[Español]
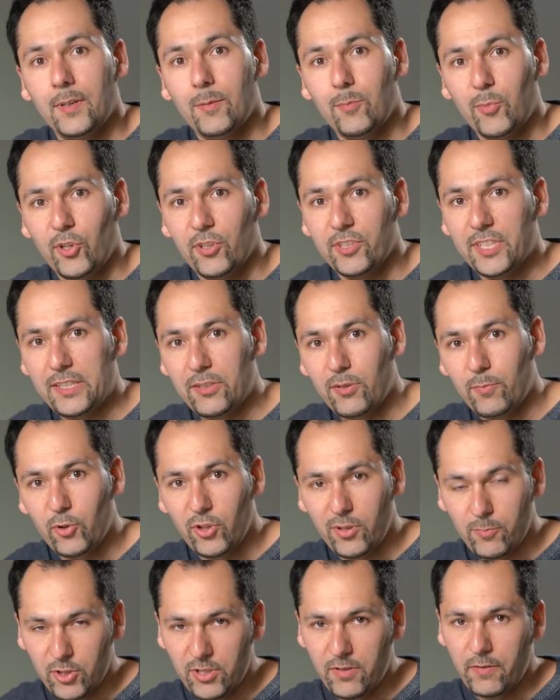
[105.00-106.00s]
Por lo tanto,
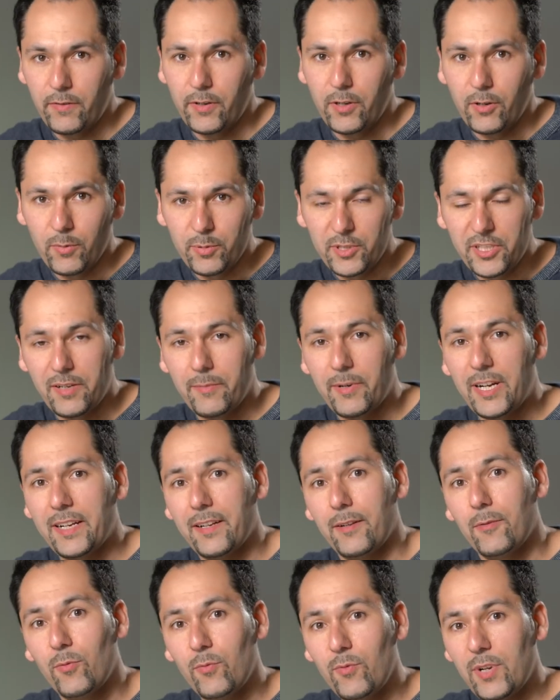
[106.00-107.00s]
podemos
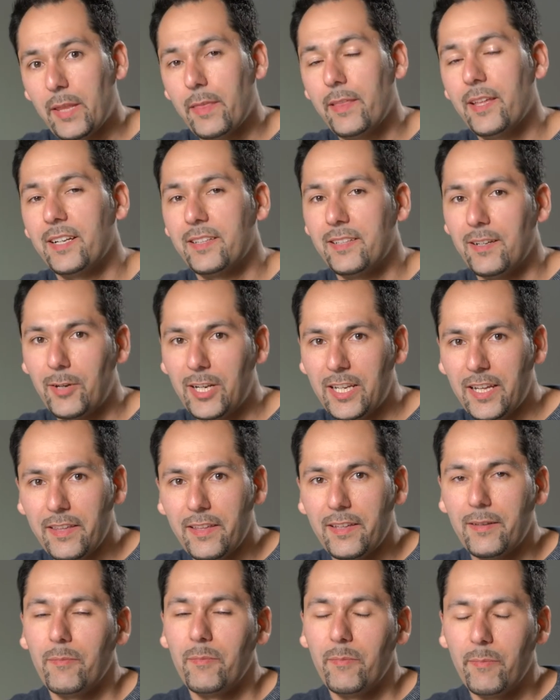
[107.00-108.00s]
observar una cierta
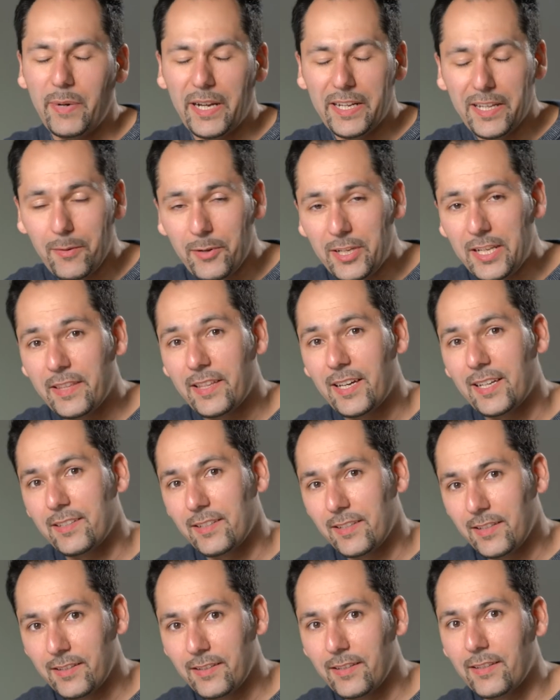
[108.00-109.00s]
variabilidad
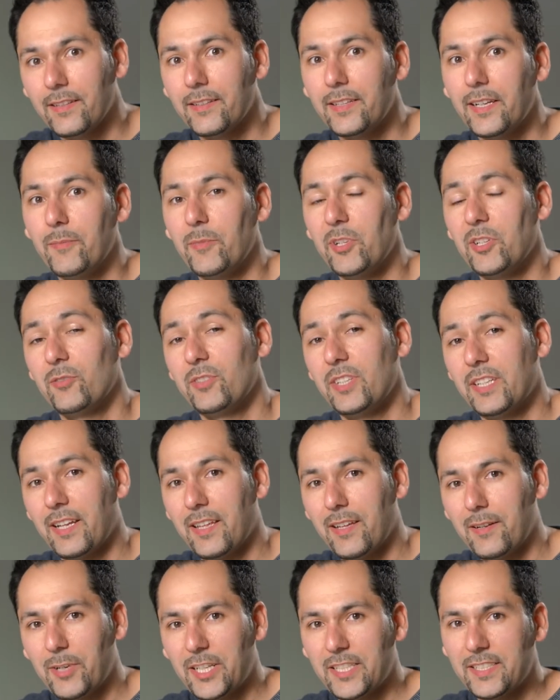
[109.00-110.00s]
en términos de
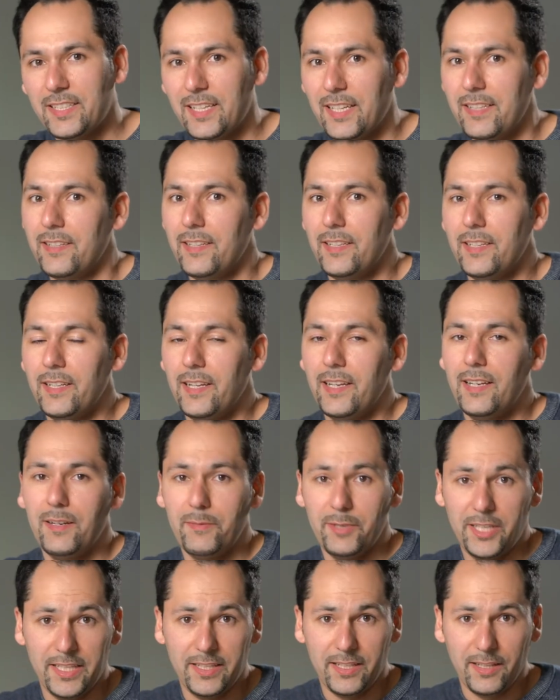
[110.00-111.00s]
radar backscattering en la
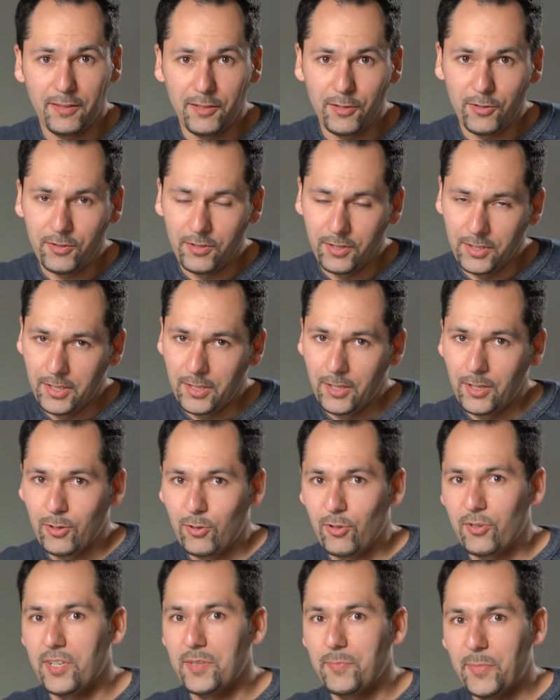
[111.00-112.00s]
vegetación
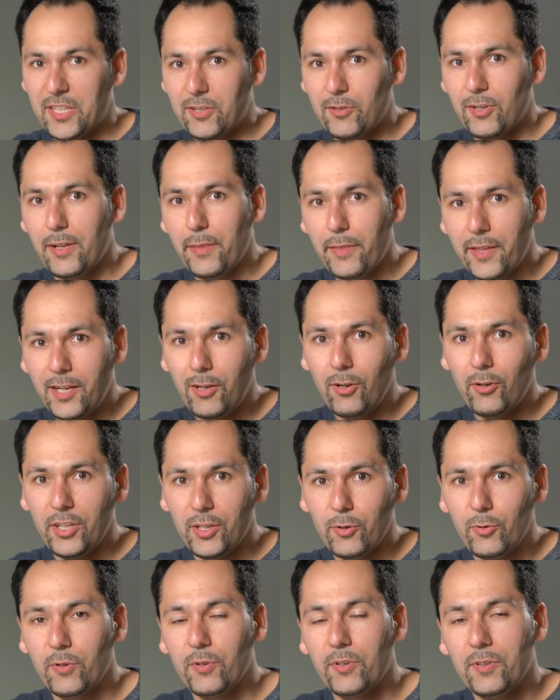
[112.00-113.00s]
con respecto al ciclo
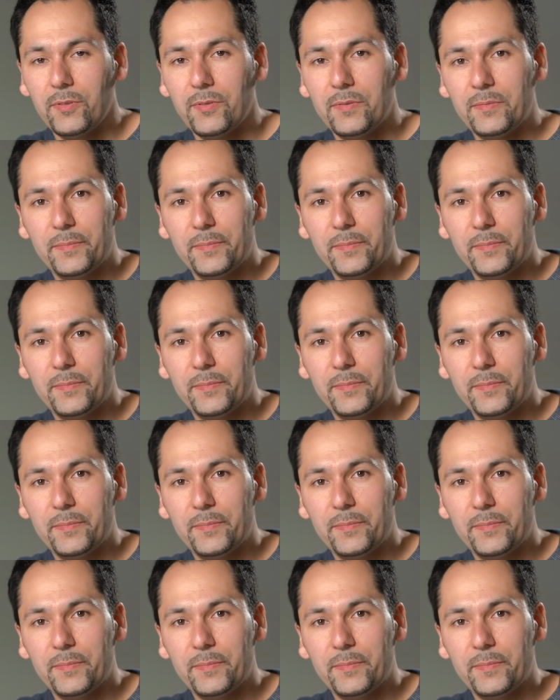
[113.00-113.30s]
diurno.